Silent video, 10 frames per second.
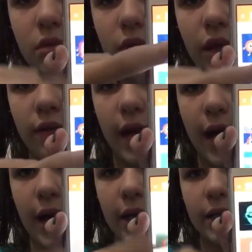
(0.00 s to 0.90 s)
Tem
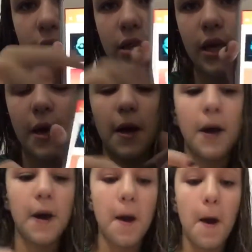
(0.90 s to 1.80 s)
várias.
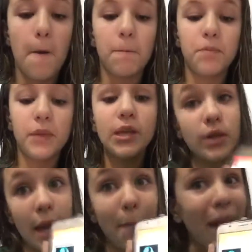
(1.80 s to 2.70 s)
Isso
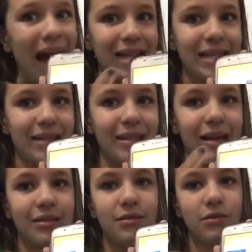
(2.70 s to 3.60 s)
aqui é pasta,
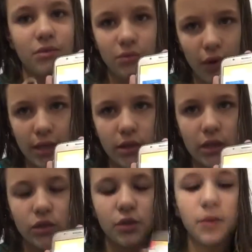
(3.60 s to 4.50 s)
tá? Não é só
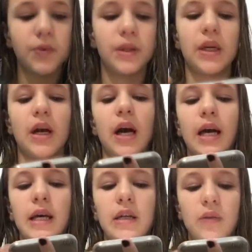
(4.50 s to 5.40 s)
isso de música. Aí
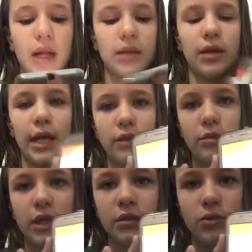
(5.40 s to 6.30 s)
aqui do lado tem as
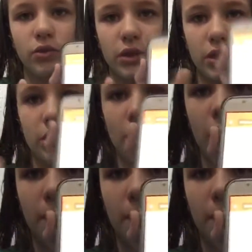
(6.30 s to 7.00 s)
minhas músicas, ó.